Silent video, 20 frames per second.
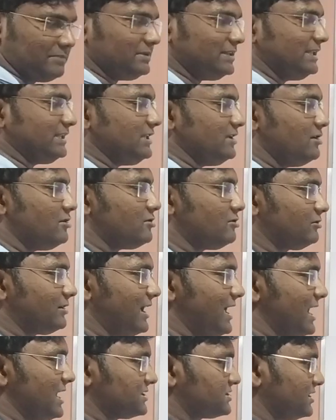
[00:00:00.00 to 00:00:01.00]
আমি দ্বিতীয়
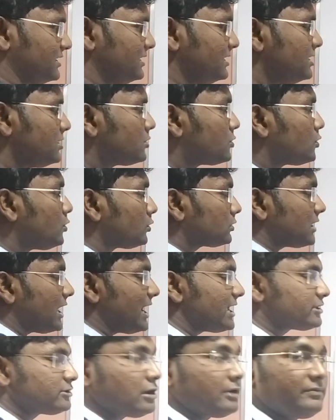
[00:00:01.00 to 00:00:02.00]
অঙ্কটায় আসি
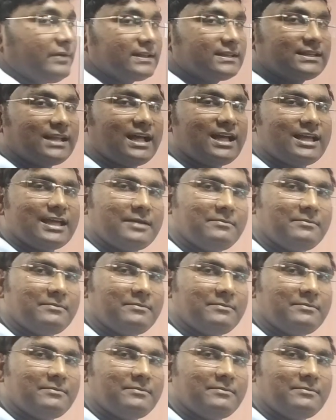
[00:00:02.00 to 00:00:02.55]
কোথায় তফাতটা